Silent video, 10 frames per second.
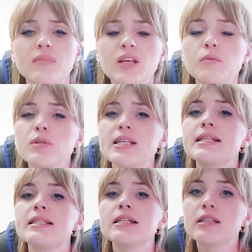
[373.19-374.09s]

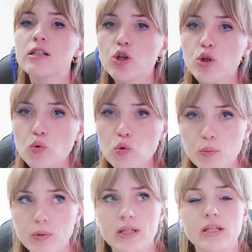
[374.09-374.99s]
обязательно
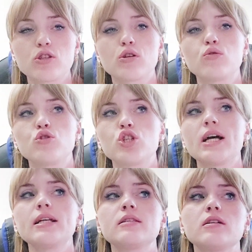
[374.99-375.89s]
крупы,
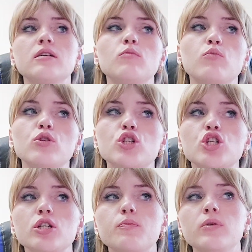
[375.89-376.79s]
исключать э,
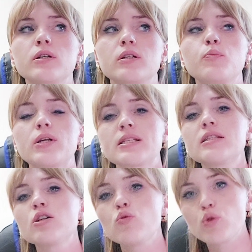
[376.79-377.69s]
больше э,
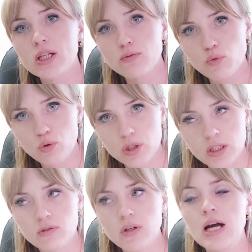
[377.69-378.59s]
простых
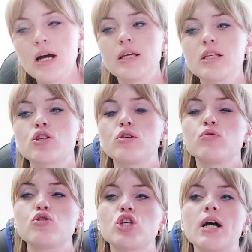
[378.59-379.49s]
углеводов,
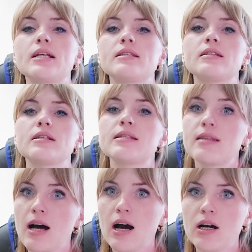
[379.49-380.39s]
исключать э,
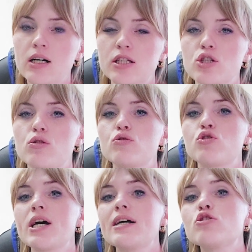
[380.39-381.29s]
сахар,
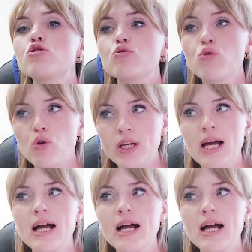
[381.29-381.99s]
исключать соль.